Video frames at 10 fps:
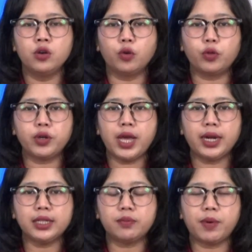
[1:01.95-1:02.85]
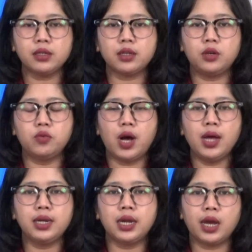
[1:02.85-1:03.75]
Untuk daerah terpanas
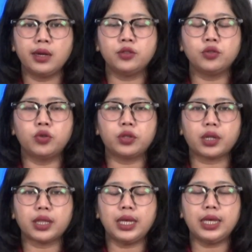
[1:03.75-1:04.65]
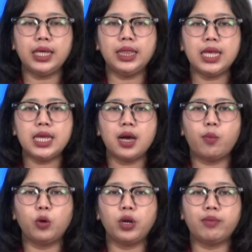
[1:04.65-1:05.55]
kedua dengan suhu tertinggi
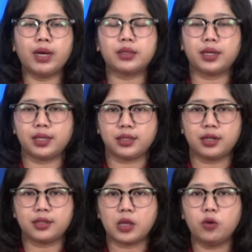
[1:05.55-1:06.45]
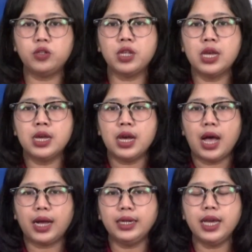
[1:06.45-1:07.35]
35 derajat Celcius
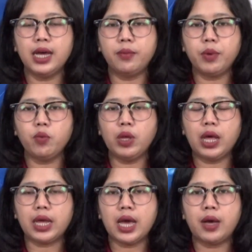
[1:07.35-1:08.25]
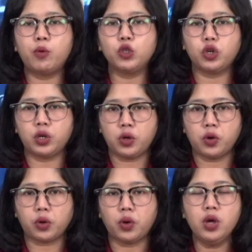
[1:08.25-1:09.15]
akan dialami wilayah
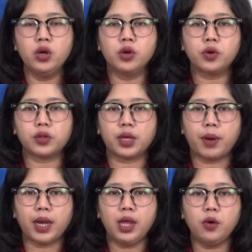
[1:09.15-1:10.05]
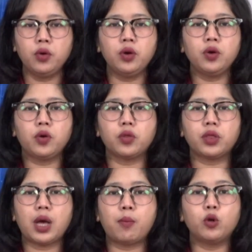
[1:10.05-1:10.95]
Bojonegoro, Kota Madiun,
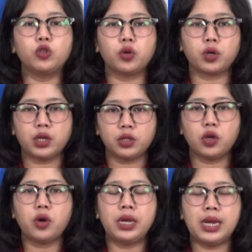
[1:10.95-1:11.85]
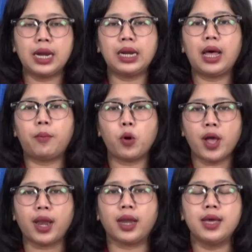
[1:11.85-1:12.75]
Kota Mojokerto, dan
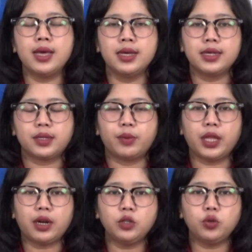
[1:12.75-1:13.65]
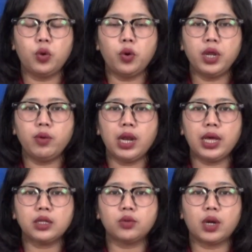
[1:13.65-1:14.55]
Lamongan. Sementara suhu di
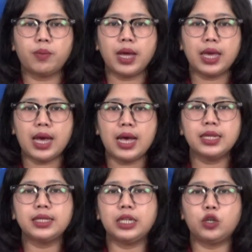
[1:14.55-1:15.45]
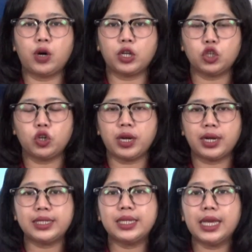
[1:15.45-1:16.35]
wilayah Surabaya, Sidoarjo,
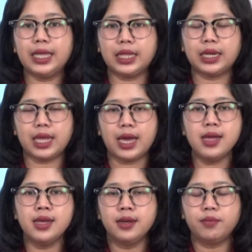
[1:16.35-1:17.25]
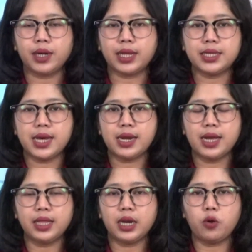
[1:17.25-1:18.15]
dan sekitarnya berkisar
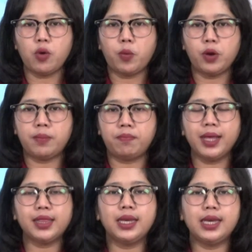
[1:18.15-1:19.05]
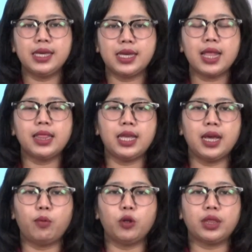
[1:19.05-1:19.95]
antara 24 hingga
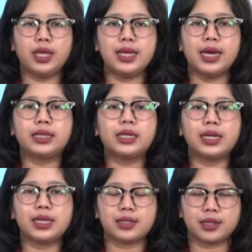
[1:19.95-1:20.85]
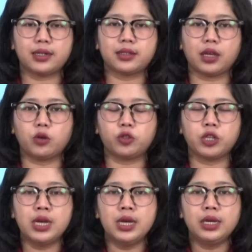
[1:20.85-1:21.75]
33 derajat Celcius.
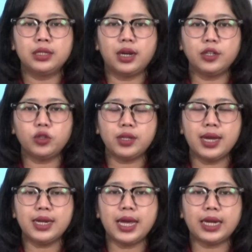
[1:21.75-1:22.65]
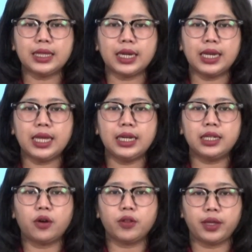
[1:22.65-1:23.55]
Selanjutnya, daerah terdingin di
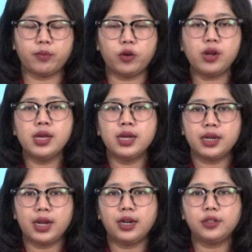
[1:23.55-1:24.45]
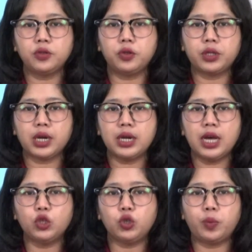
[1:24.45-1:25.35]
Jawa Timur dengan suhu
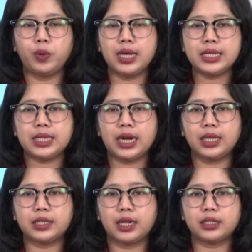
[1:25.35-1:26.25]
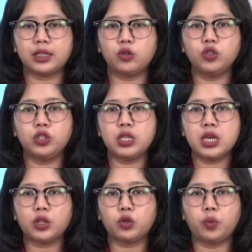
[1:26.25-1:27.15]
terendah 17 derajat Celcius
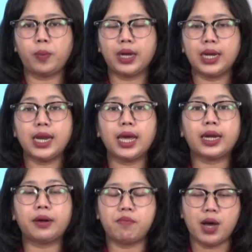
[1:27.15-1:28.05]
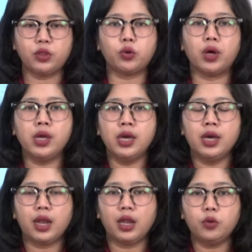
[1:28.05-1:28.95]
jatuh pada daerah Batu.
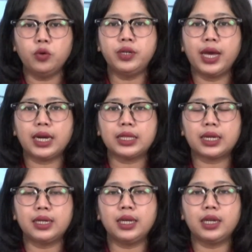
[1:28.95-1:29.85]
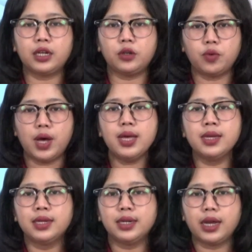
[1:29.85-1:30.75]
Lalu daerah terdingin kedua
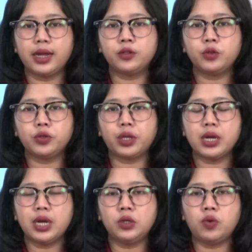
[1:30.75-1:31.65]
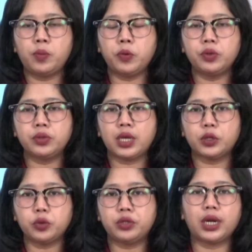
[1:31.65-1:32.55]
dengan suhu terendah 21
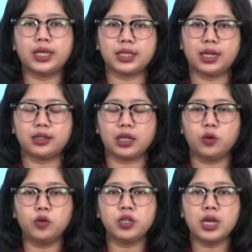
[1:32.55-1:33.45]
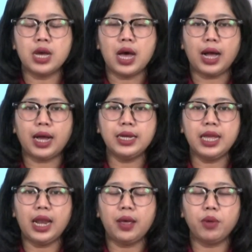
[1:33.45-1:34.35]
derajat Celcius akan
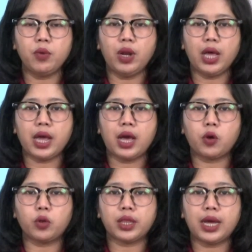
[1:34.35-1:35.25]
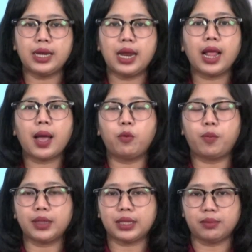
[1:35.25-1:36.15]
dialami wilayah kota dan
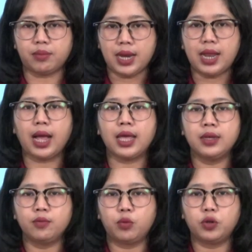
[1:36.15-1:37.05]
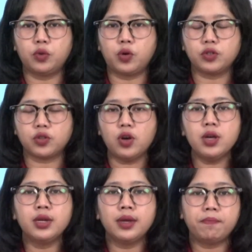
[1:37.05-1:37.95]
Kabupaten Malang,
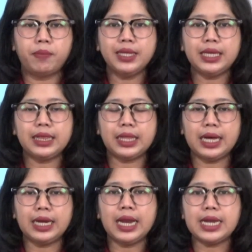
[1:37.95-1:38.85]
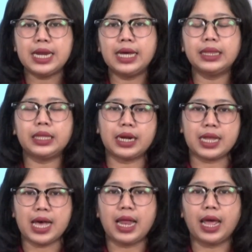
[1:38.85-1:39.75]
Bondowoso, Pacitan, dan
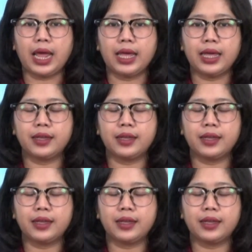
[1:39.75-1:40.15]
Trenggalek.